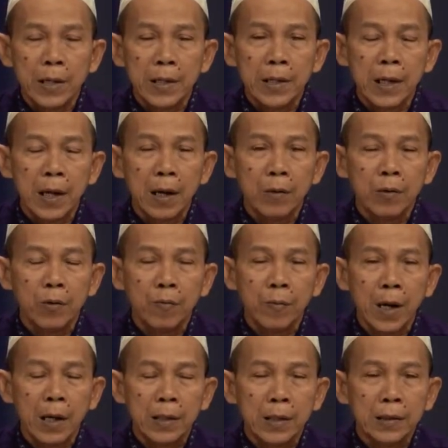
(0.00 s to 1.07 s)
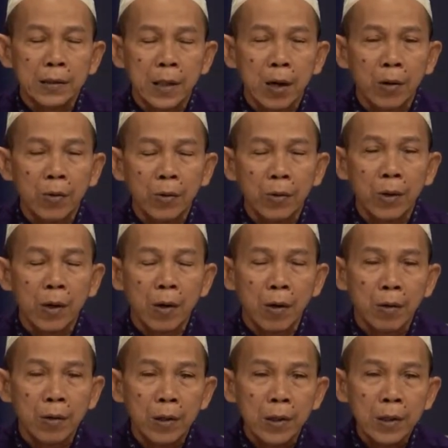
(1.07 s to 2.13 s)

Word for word: iyyakum anittaqullah